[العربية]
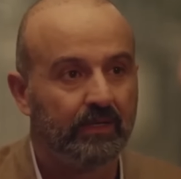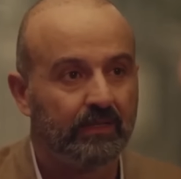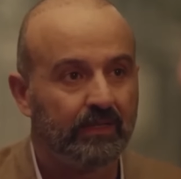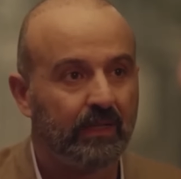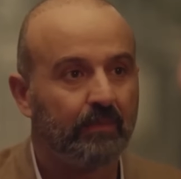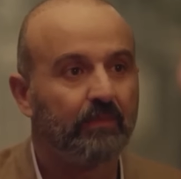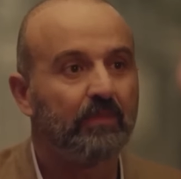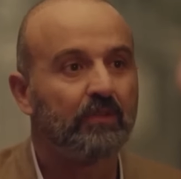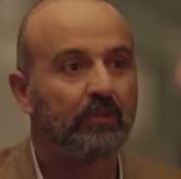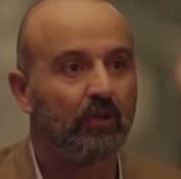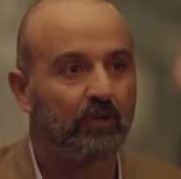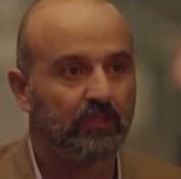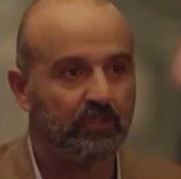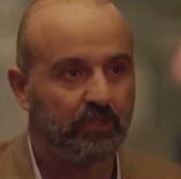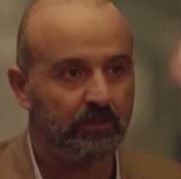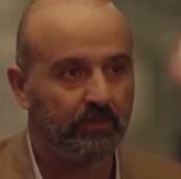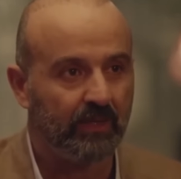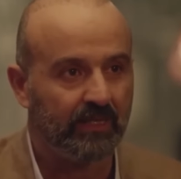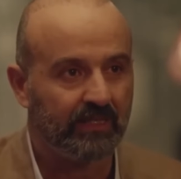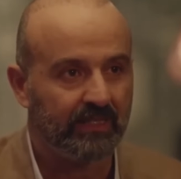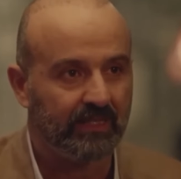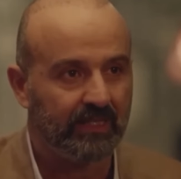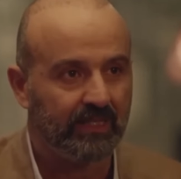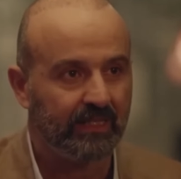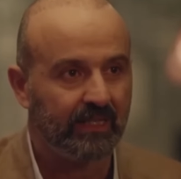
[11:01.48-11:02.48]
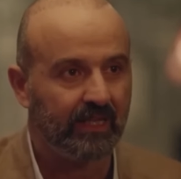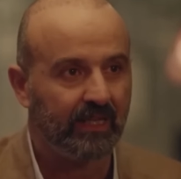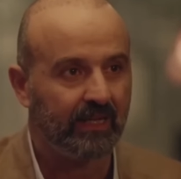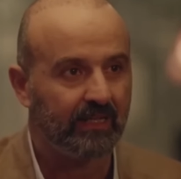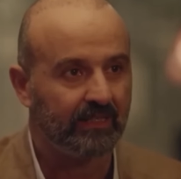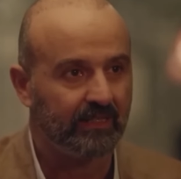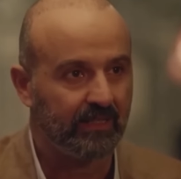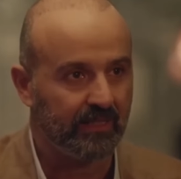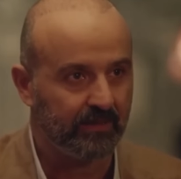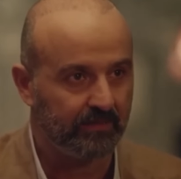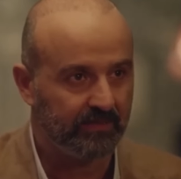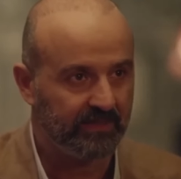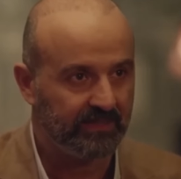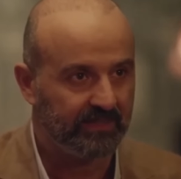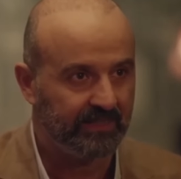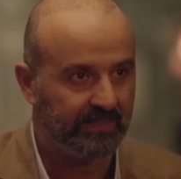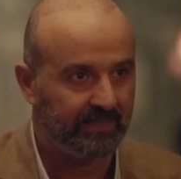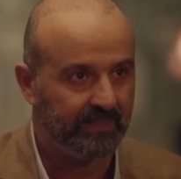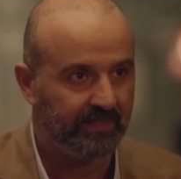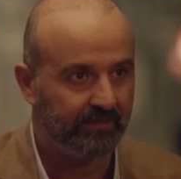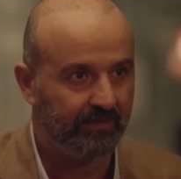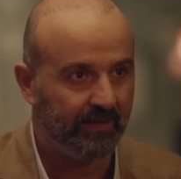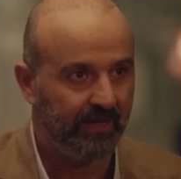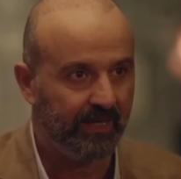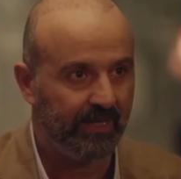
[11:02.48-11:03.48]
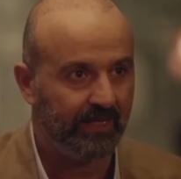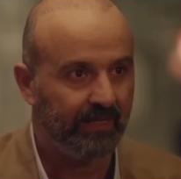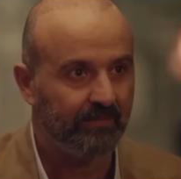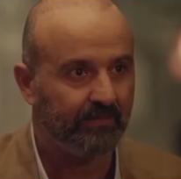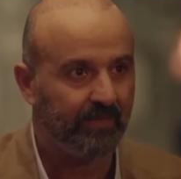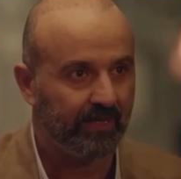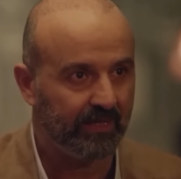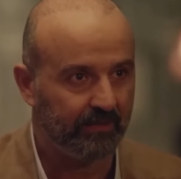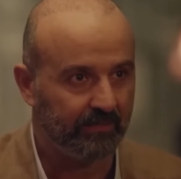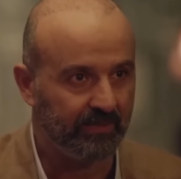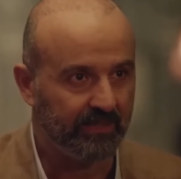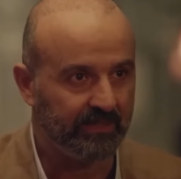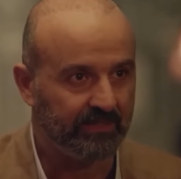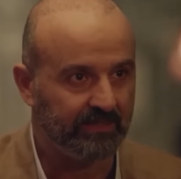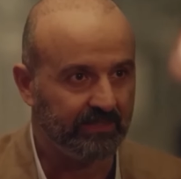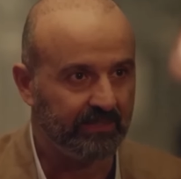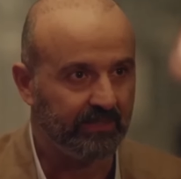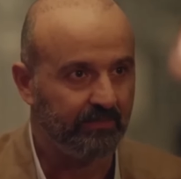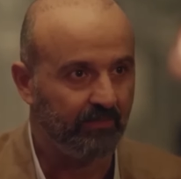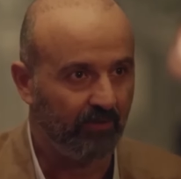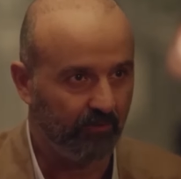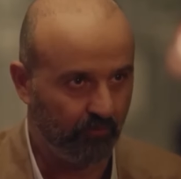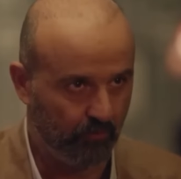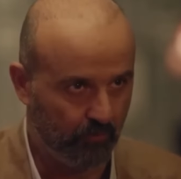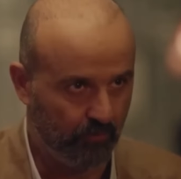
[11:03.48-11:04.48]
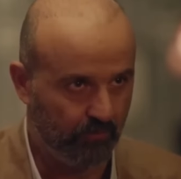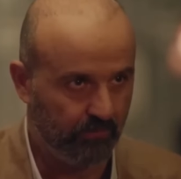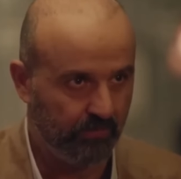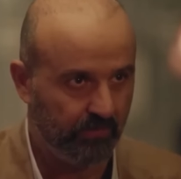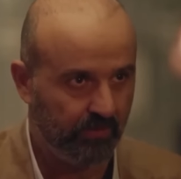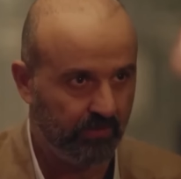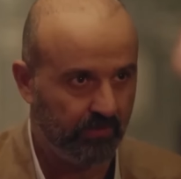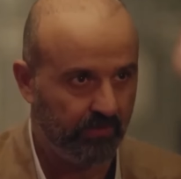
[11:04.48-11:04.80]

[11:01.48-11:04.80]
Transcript: طب ما تقعدش بعد كده على ترابيزه ديما من غير باذني مفهوم؟